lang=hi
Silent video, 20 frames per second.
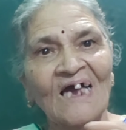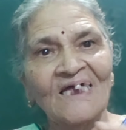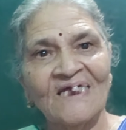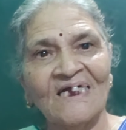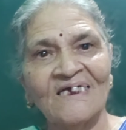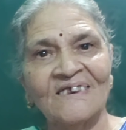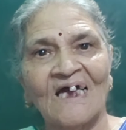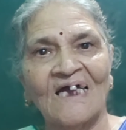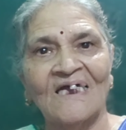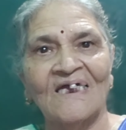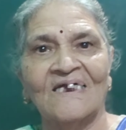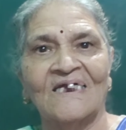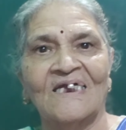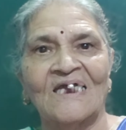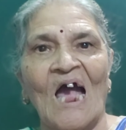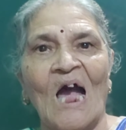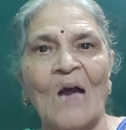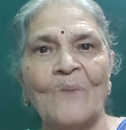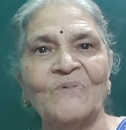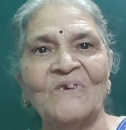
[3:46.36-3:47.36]
दिखा देना है
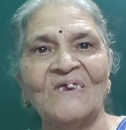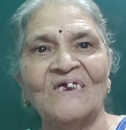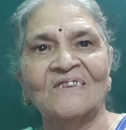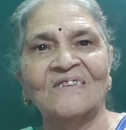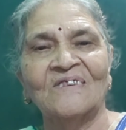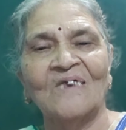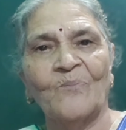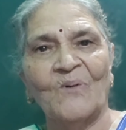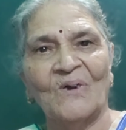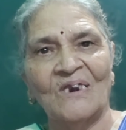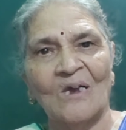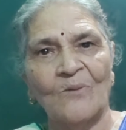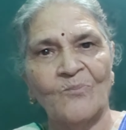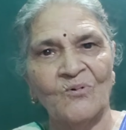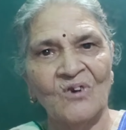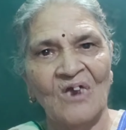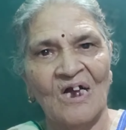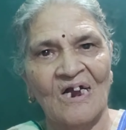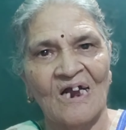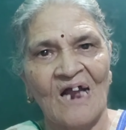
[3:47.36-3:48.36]
कि आपने इतना भरा
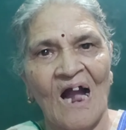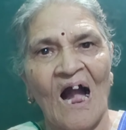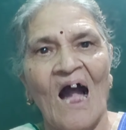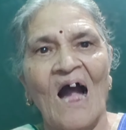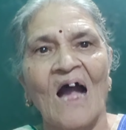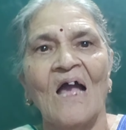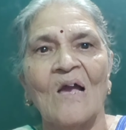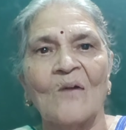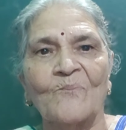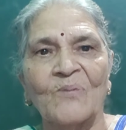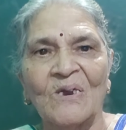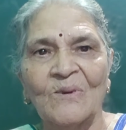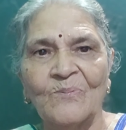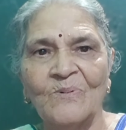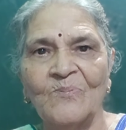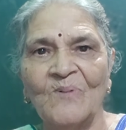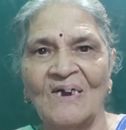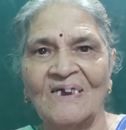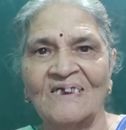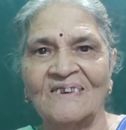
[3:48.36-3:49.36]
बुरा कहा फिर
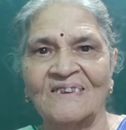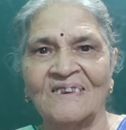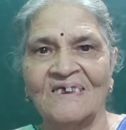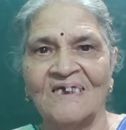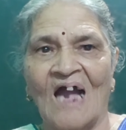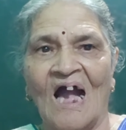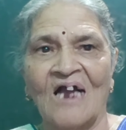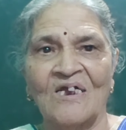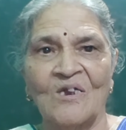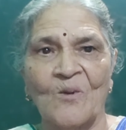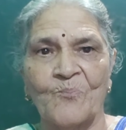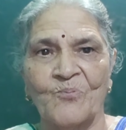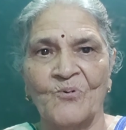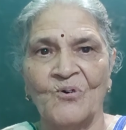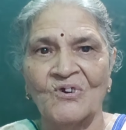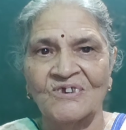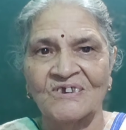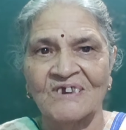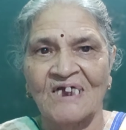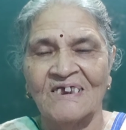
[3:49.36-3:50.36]
भी वह इतने आगे
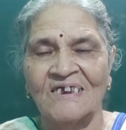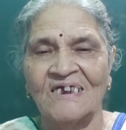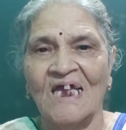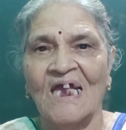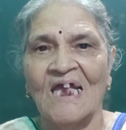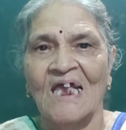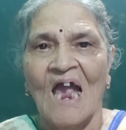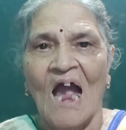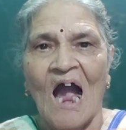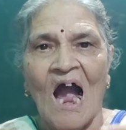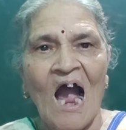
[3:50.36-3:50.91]
पहुंच गई है